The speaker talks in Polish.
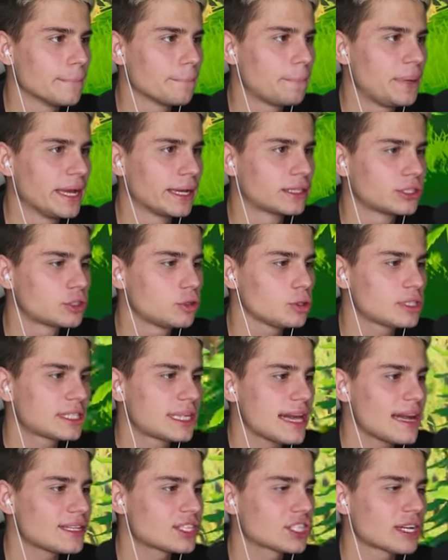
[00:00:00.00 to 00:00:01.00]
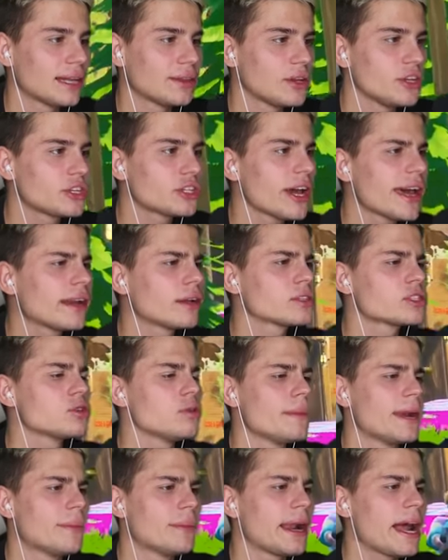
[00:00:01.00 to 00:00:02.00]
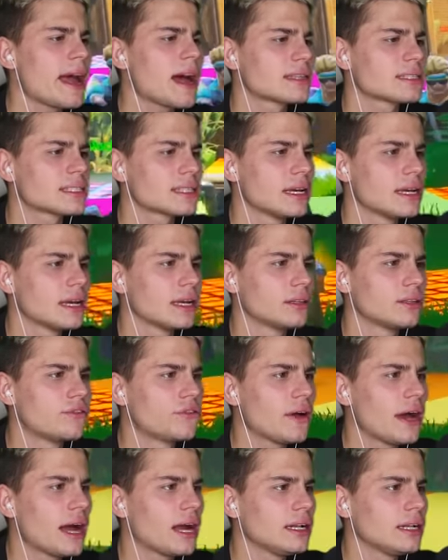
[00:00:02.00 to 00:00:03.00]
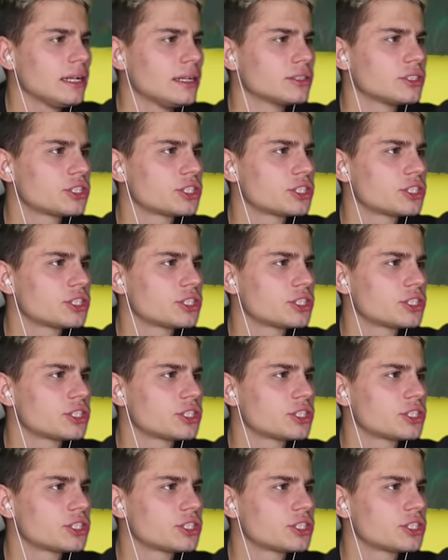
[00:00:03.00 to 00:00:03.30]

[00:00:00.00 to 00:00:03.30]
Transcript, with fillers: Pyk, szósteczka, no i to ja rozumiem. Raz, Pięć przecież dwa, było.